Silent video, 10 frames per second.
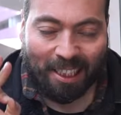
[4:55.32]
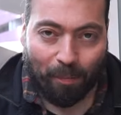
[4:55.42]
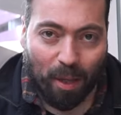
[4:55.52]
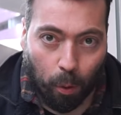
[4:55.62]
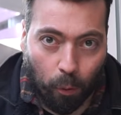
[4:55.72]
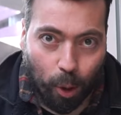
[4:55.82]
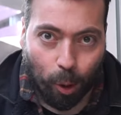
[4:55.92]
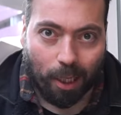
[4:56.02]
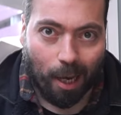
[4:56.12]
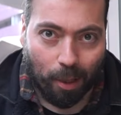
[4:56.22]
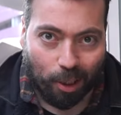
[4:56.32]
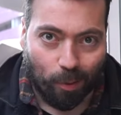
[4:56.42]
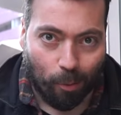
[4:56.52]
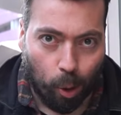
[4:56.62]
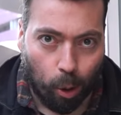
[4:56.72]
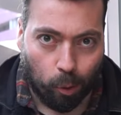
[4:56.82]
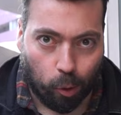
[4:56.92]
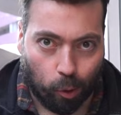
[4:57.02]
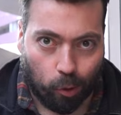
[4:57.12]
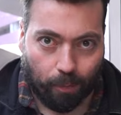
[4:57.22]
Şimdi bu videodaki amacım ne biliyor
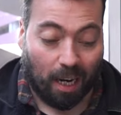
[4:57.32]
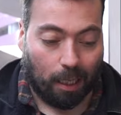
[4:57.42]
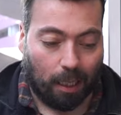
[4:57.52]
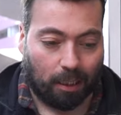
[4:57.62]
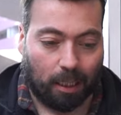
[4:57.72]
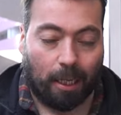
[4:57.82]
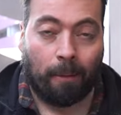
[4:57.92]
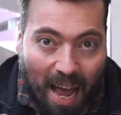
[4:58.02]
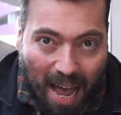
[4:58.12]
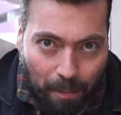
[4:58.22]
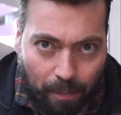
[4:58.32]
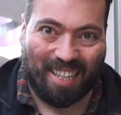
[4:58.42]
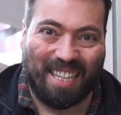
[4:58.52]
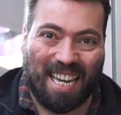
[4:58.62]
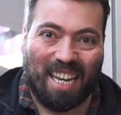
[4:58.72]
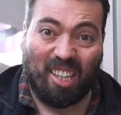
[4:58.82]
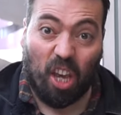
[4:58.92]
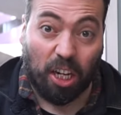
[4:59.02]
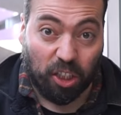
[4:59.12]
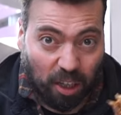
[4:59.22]
musunuz arkadaşlar? Hem size
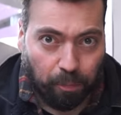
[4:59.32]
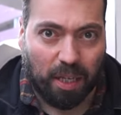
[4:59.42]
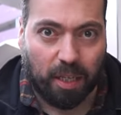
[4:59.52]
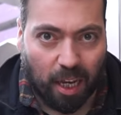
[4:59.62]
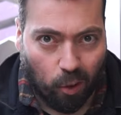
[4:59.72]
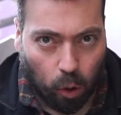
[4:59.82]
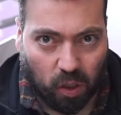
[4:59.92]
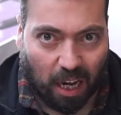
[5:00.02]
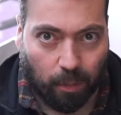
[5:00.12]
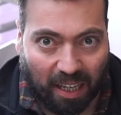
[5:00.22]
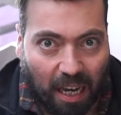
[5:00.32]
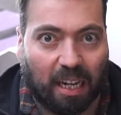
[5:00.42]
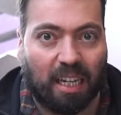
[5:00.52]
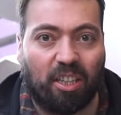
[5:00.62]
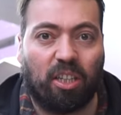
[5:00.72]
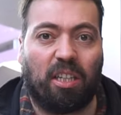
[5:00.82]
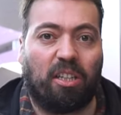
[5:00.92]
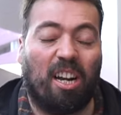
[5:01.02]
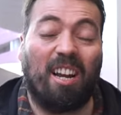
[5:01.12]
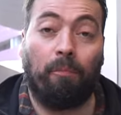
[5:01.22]
gerçek pizzayı göstermek yani gerçek
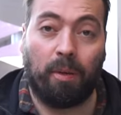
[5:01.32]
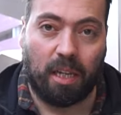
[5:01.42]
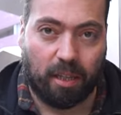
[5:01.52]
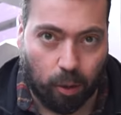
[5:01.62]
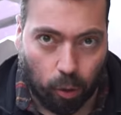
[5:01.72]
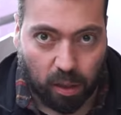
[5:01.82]
İtalyan pizzasını